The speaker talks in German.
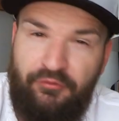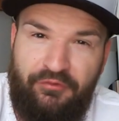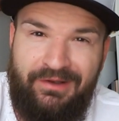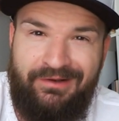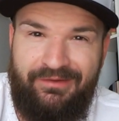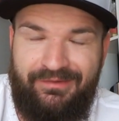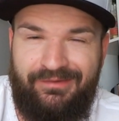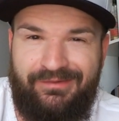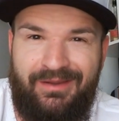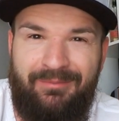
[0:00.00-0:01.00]
Für viele ist
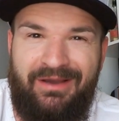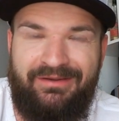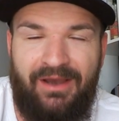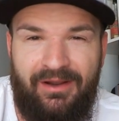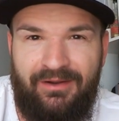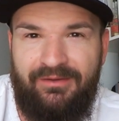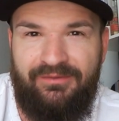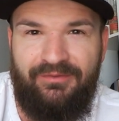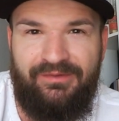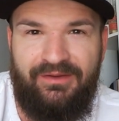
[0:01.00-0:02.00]
das Thema
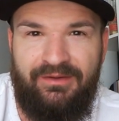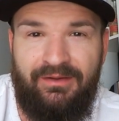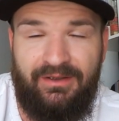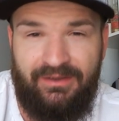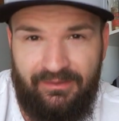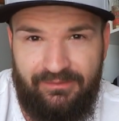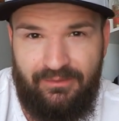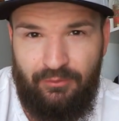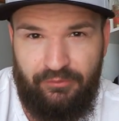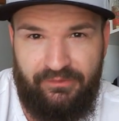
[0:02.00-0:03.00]
Jahrgangswhisky ein
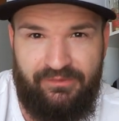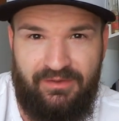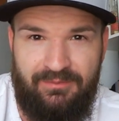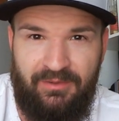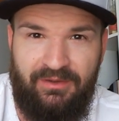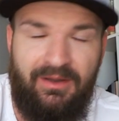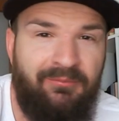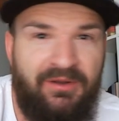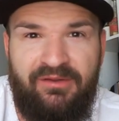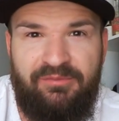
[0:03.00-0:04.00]
ganz großes Thema. Ja?
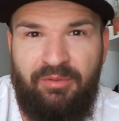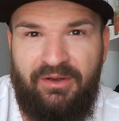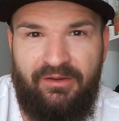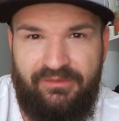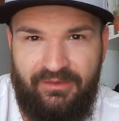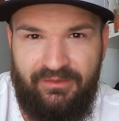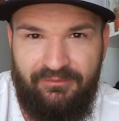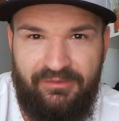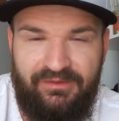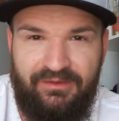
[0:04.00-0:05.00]
Man ist
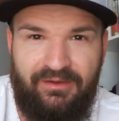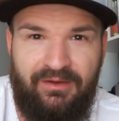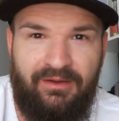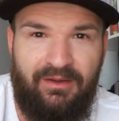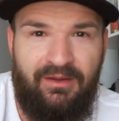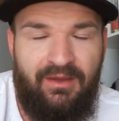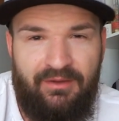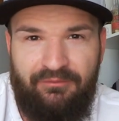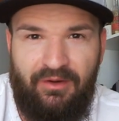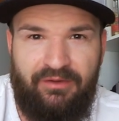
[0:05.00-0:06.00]
begeisterter Whisky-Trinker,
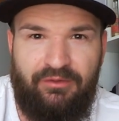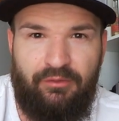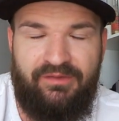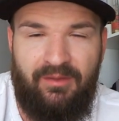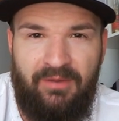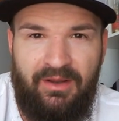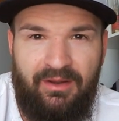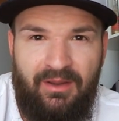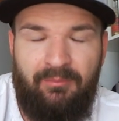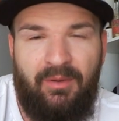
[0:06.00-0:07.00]
vielleicht auch
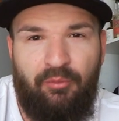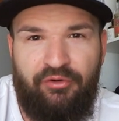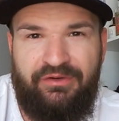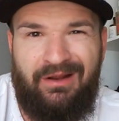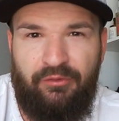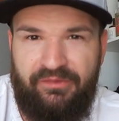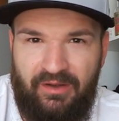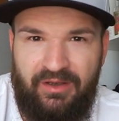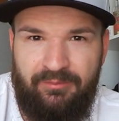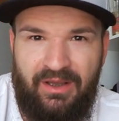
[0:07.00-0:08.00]
Sammler. Man möchte aus
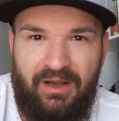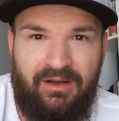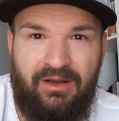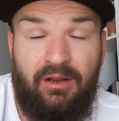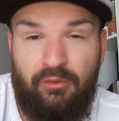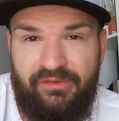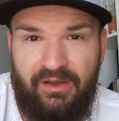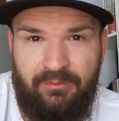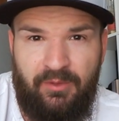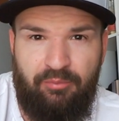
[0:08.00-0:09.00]
seinem Jahrgang, aus
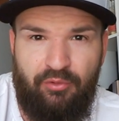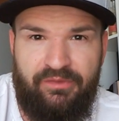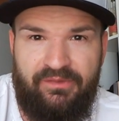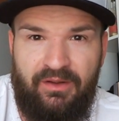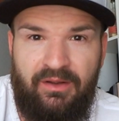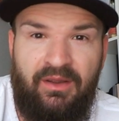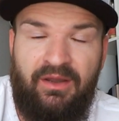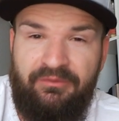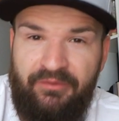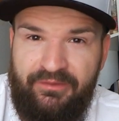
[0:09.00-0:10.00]
seinem Geburtsjahr
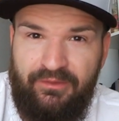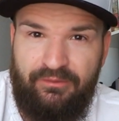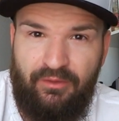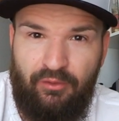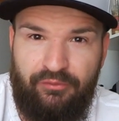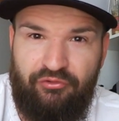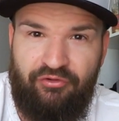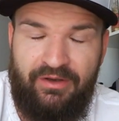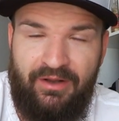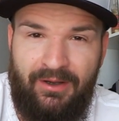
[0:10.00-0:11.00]
ein Whisky zu Hause
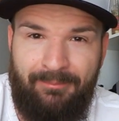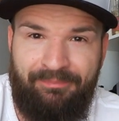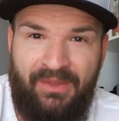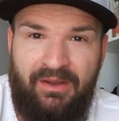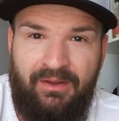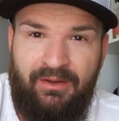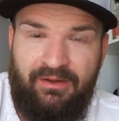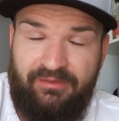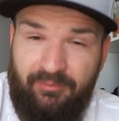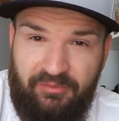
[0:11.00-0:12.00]
stehen haben.
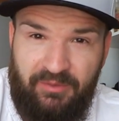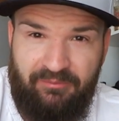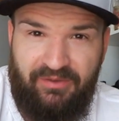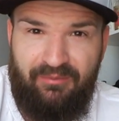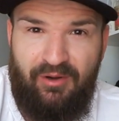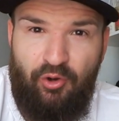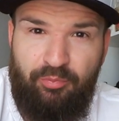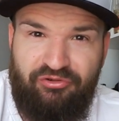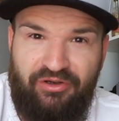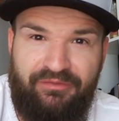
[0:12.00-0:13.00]
Ich habe mich mit dem Thema
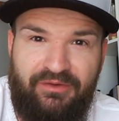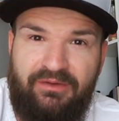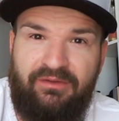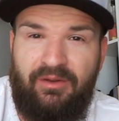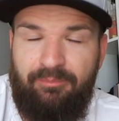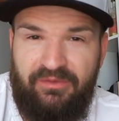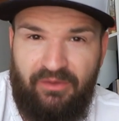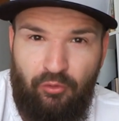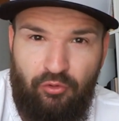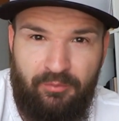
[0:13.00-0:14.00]
auch beschäftigt. Ich habe
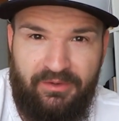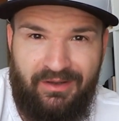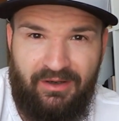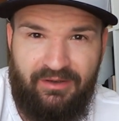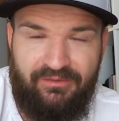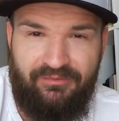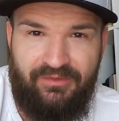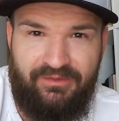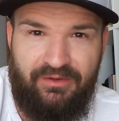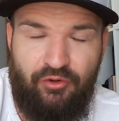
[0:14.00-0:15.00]
mich auch um einen
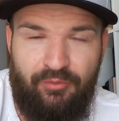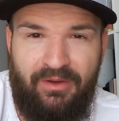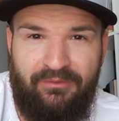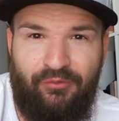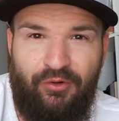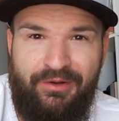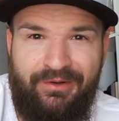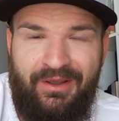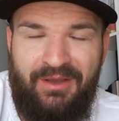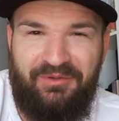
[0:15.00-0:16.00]
Jahrgangswhisky kümmern
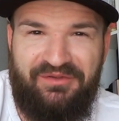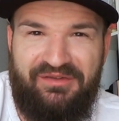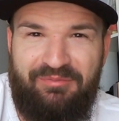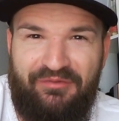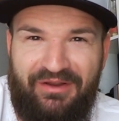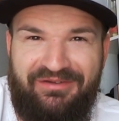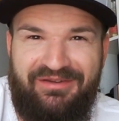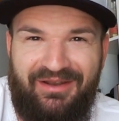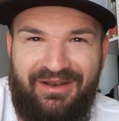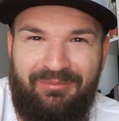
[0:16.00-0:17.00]
wollen. Man sieht es mir vielleicht
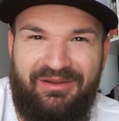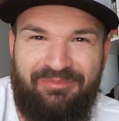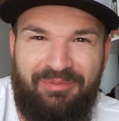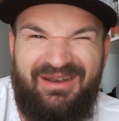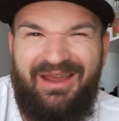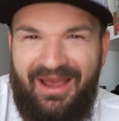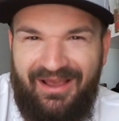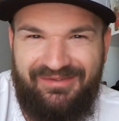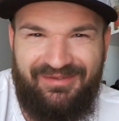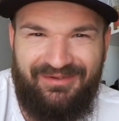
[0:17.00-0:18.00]
nicht an, aber ich bin
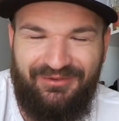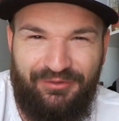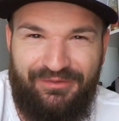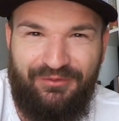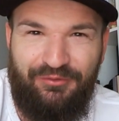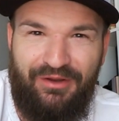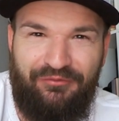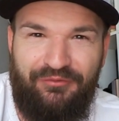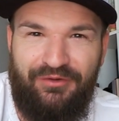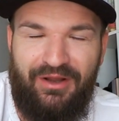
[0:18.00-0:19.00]
erst
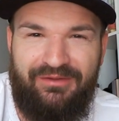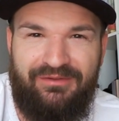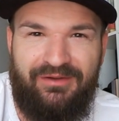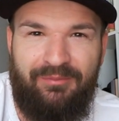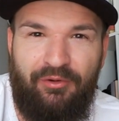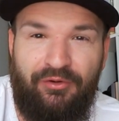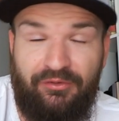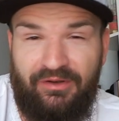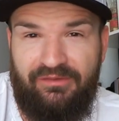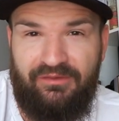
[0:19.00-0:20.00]
1985 geboren
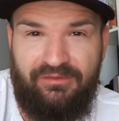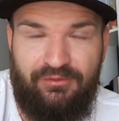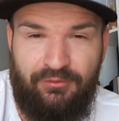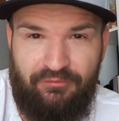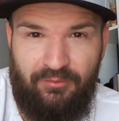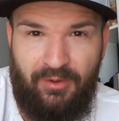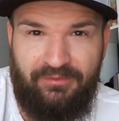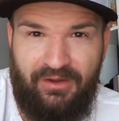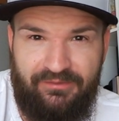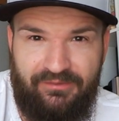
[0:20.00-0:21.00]
und tatsächlich kurz vor
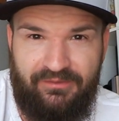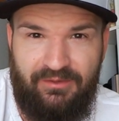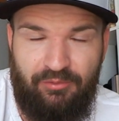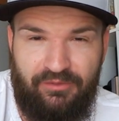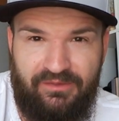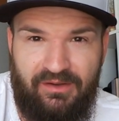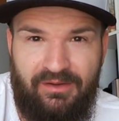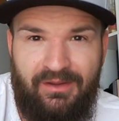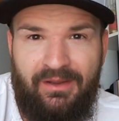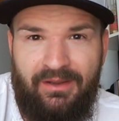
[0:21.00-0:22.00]
meinem 30.
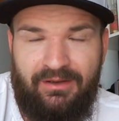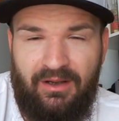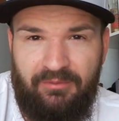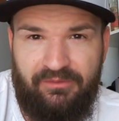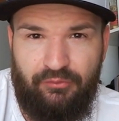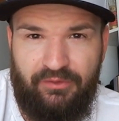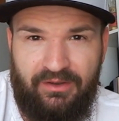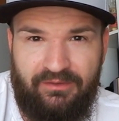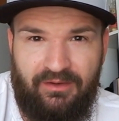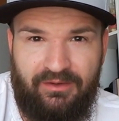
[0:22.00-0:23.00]
Geburtstag kam mir so
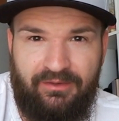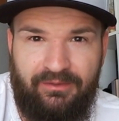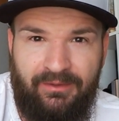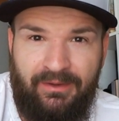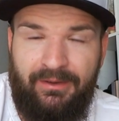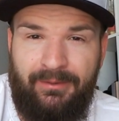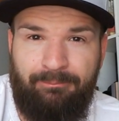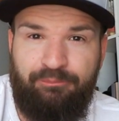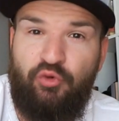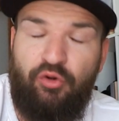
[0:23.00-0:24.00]
der Gedanke,
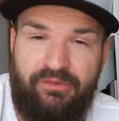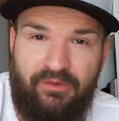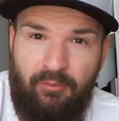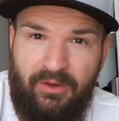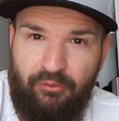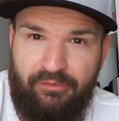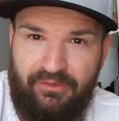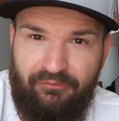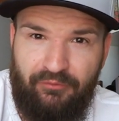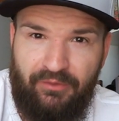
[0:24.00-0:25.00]
ähm, du könntest ja auch mal
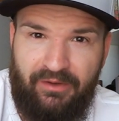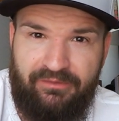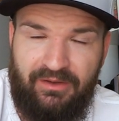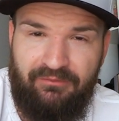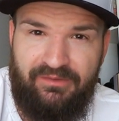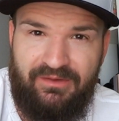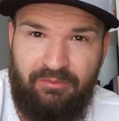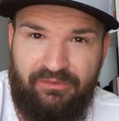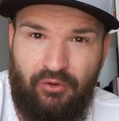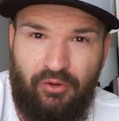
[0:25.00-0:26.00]
1985er Whisky
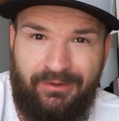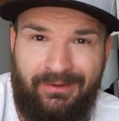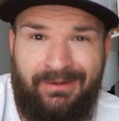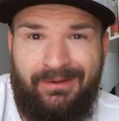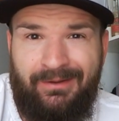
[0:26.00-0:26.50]
besorgen.